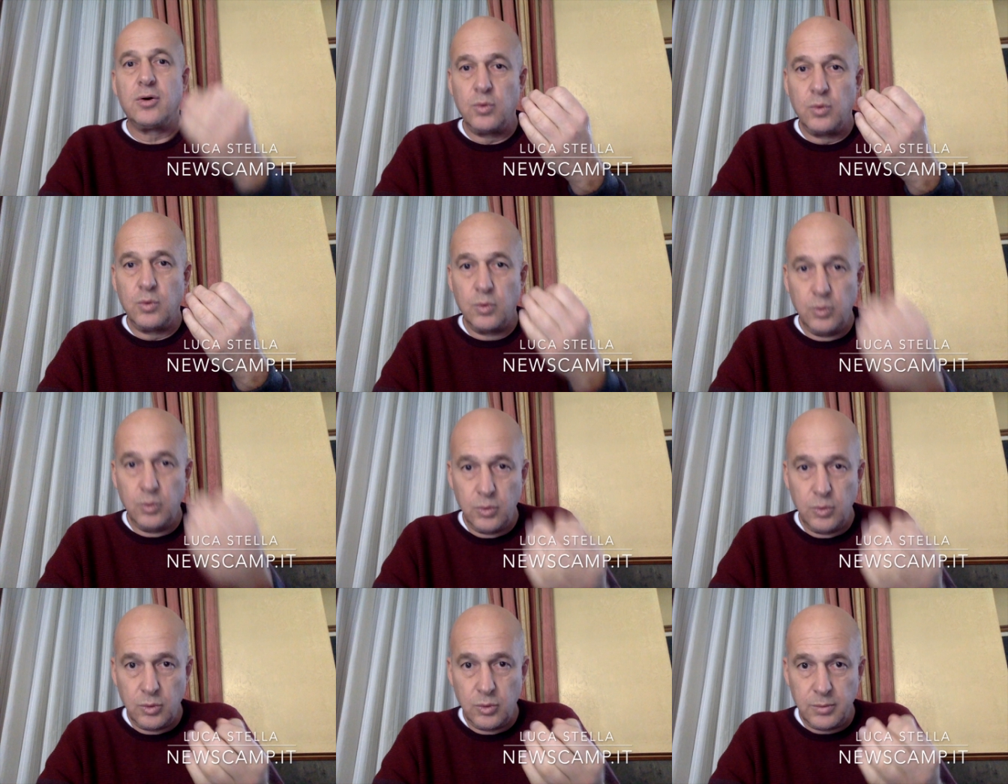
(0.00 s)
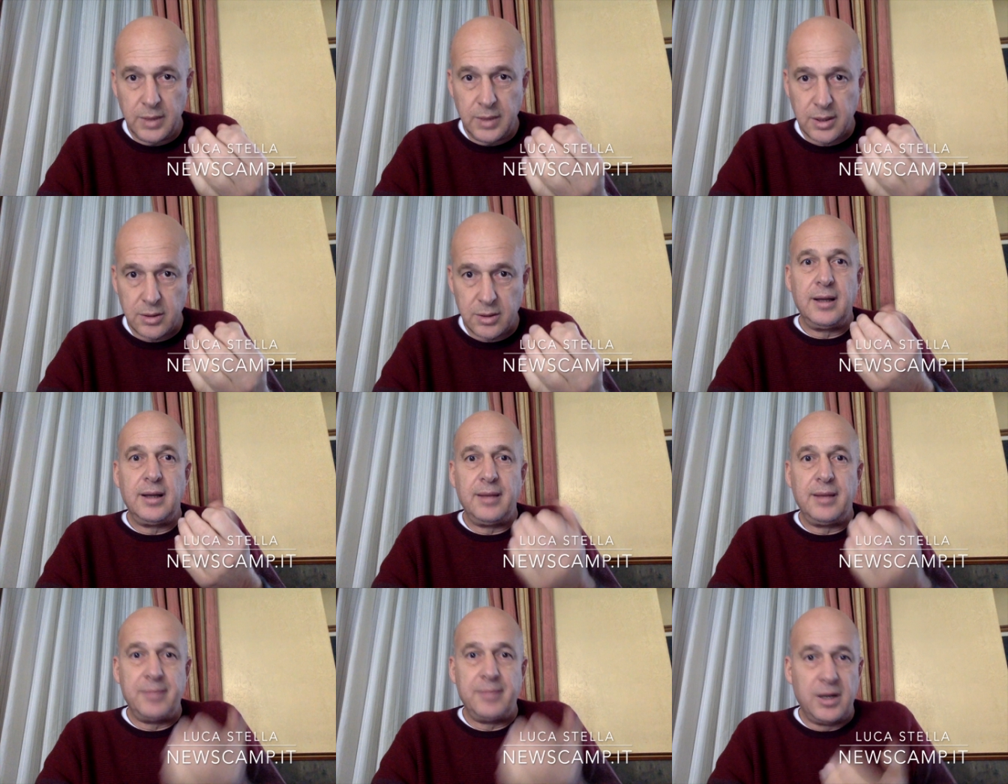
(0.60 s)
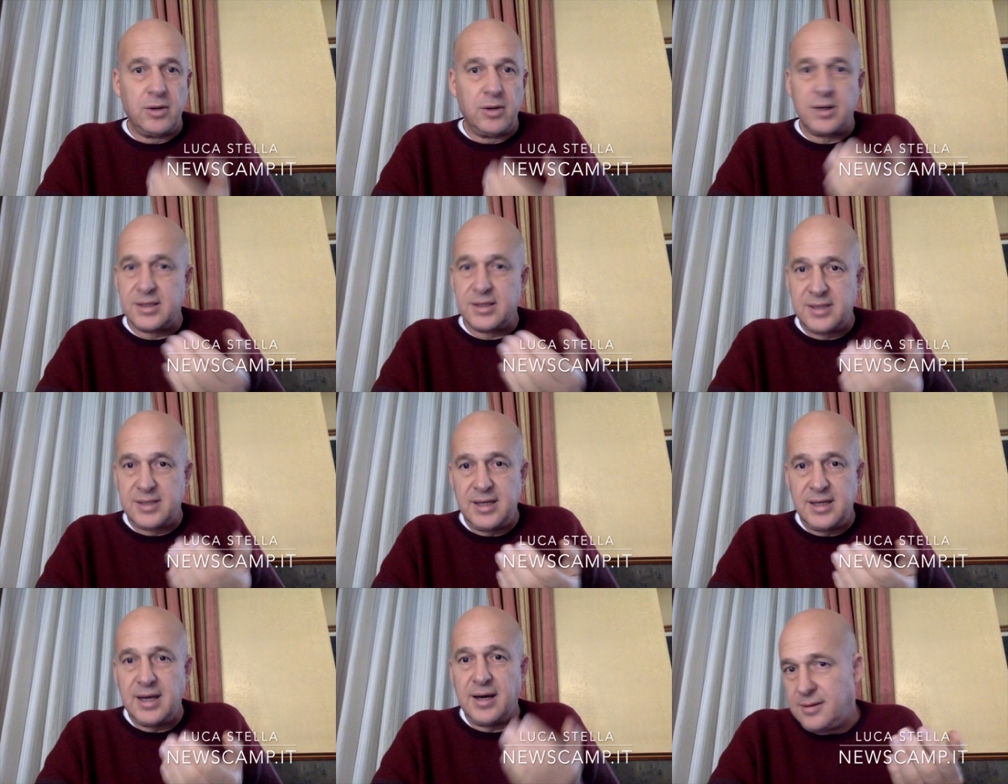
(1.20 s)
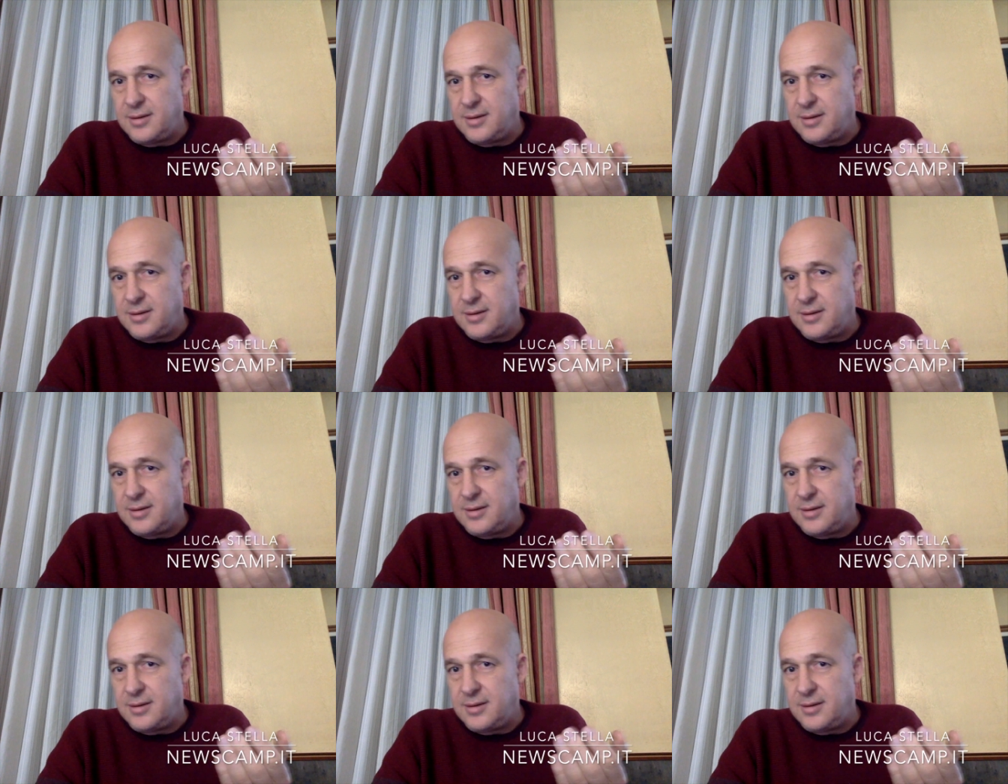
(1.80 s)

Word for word: un numero, è meglio che sia